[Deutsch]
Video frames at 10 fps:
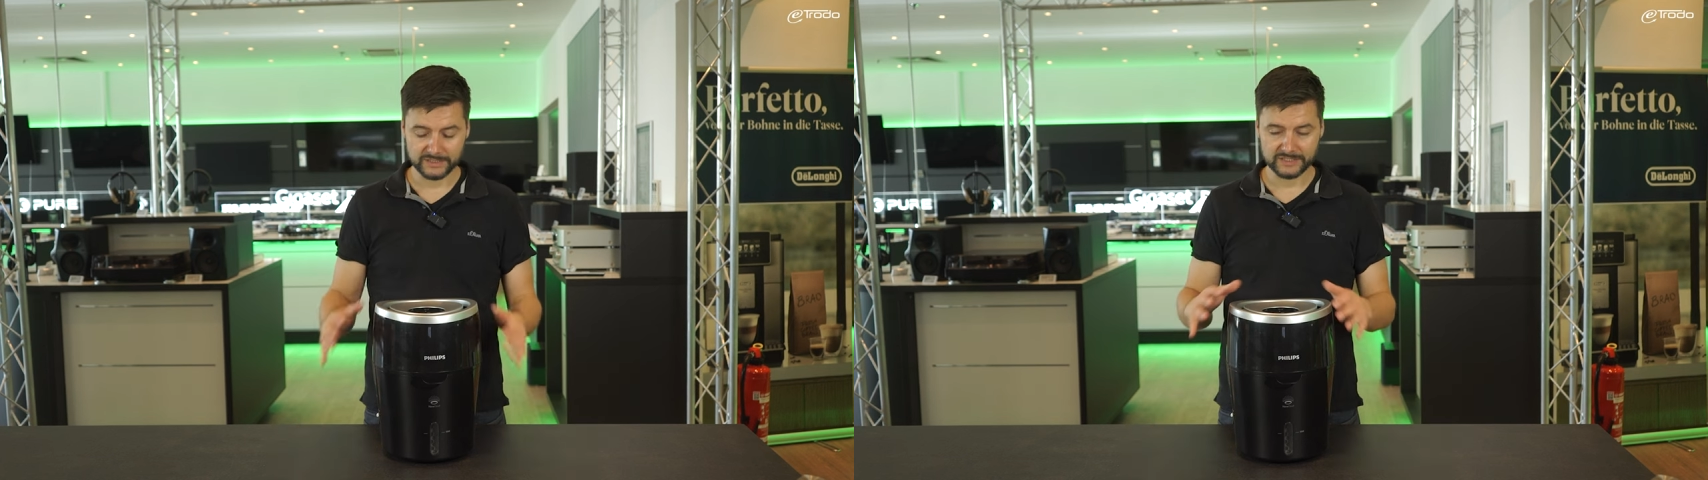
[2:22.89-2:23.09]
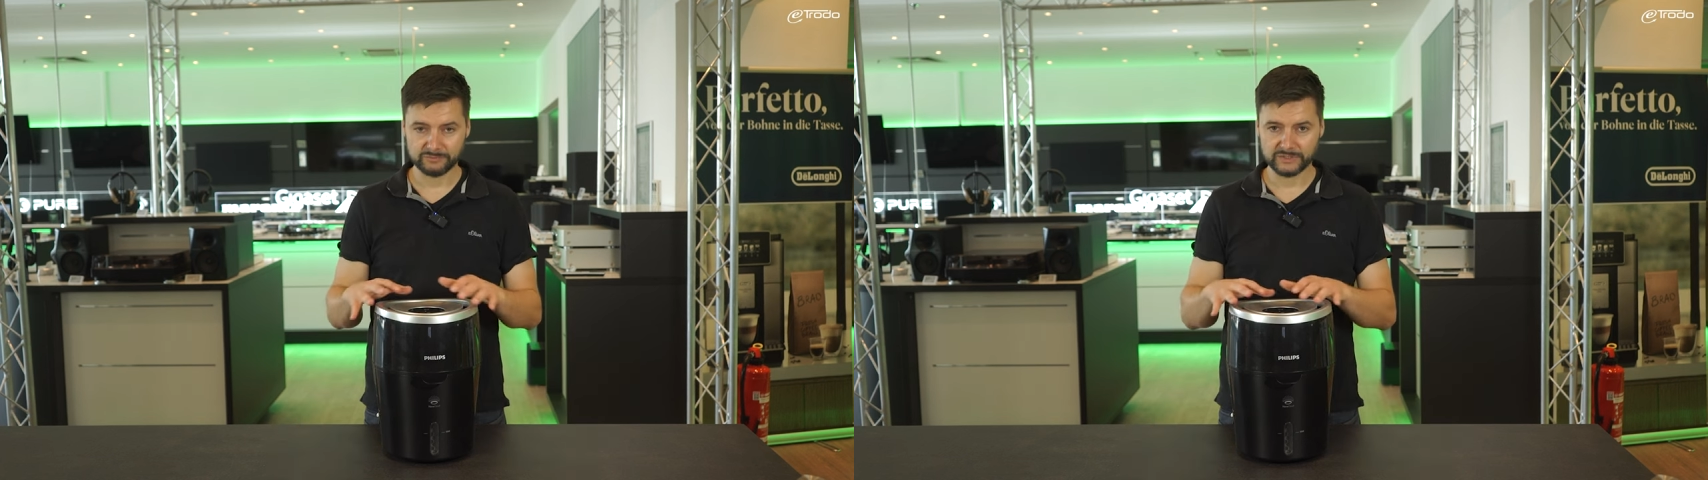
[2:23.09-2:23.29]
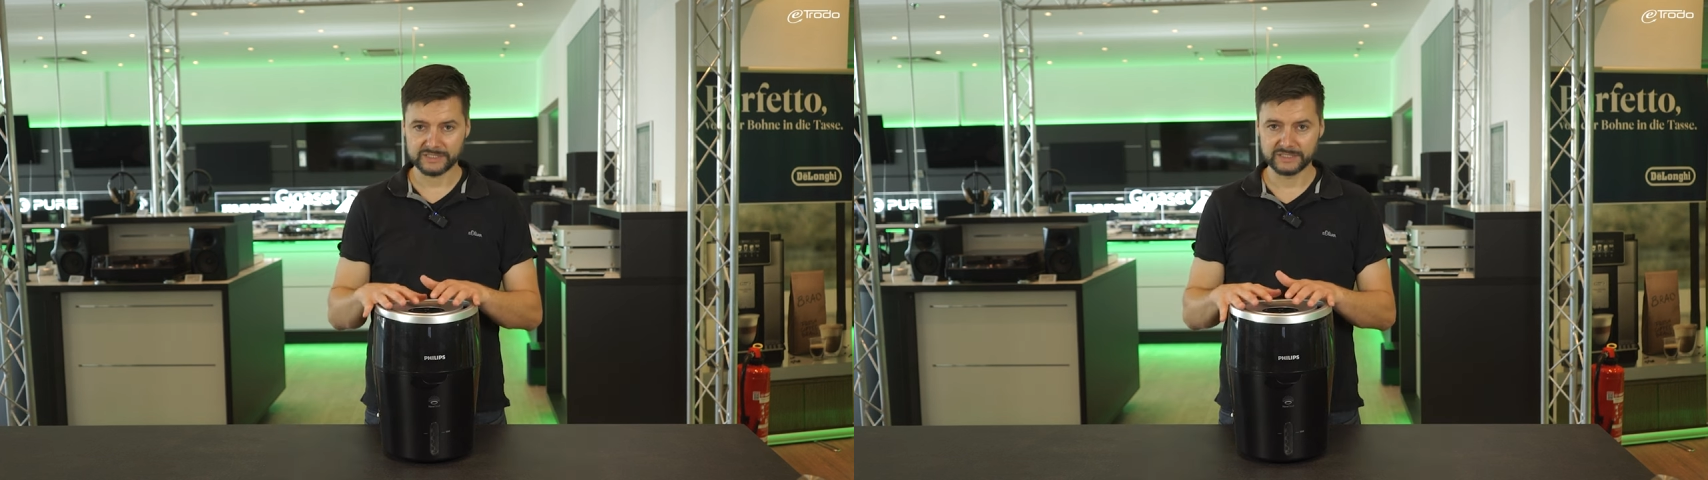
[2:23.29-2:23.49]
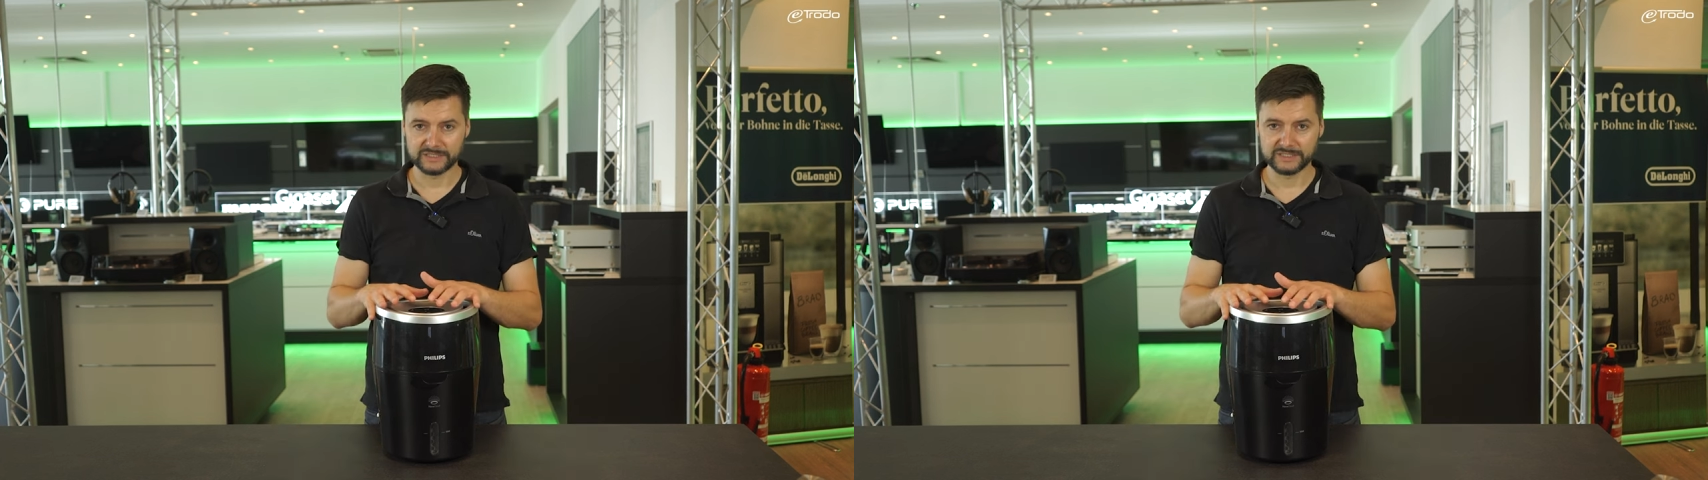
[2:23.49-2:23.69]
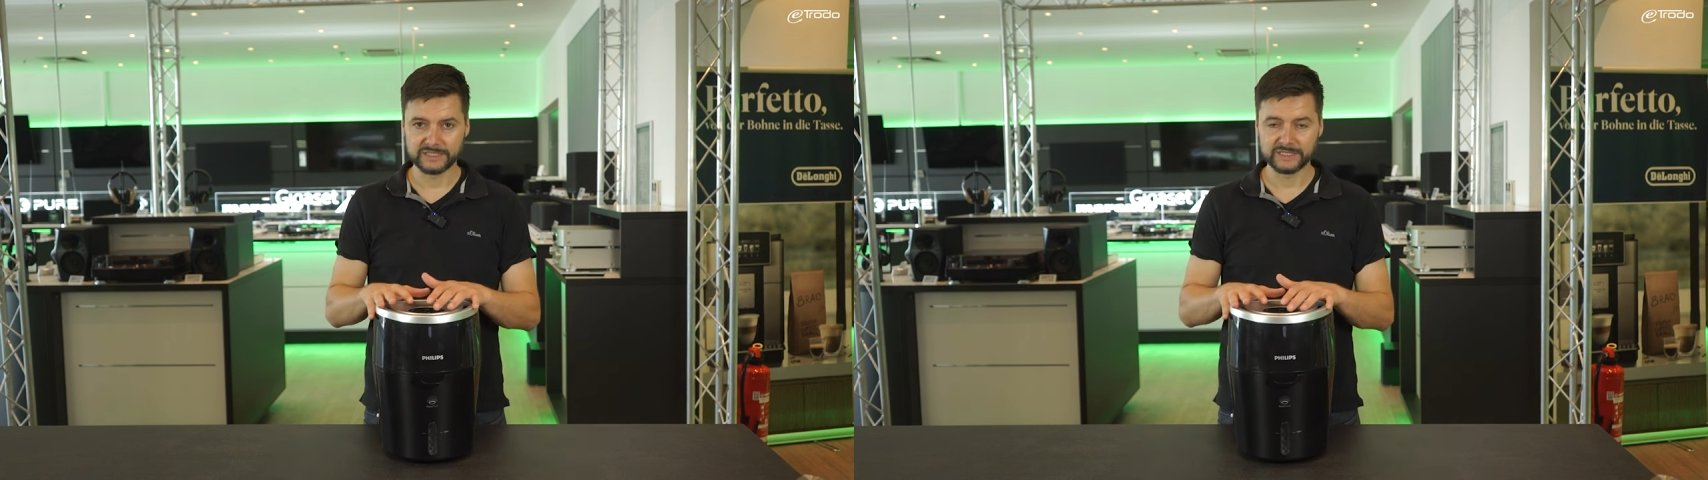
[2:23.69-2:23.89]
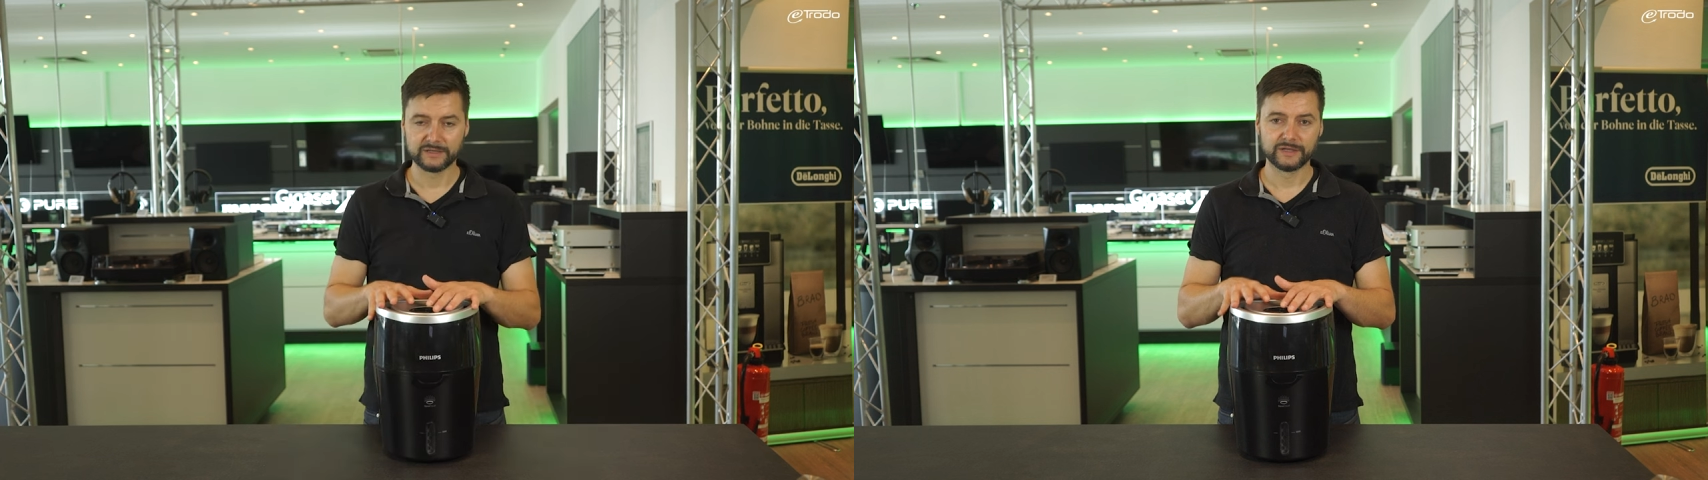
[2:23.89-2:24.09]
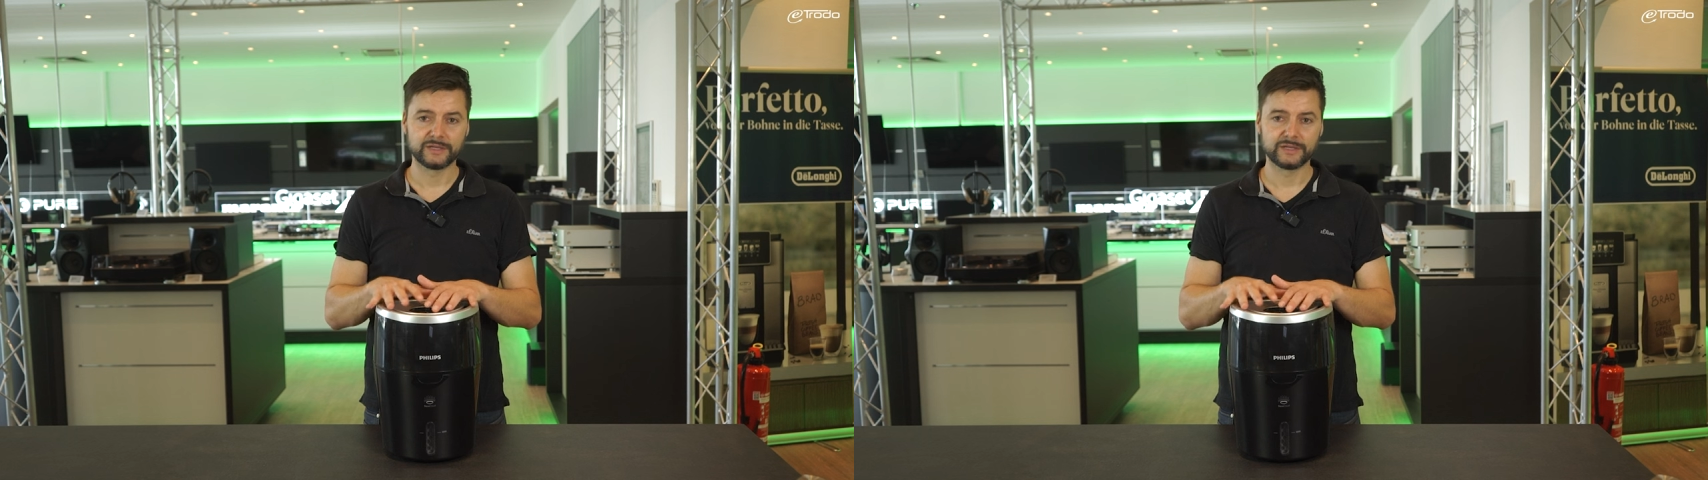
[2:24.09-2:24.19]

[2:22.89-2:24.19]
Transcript: Das passiert hier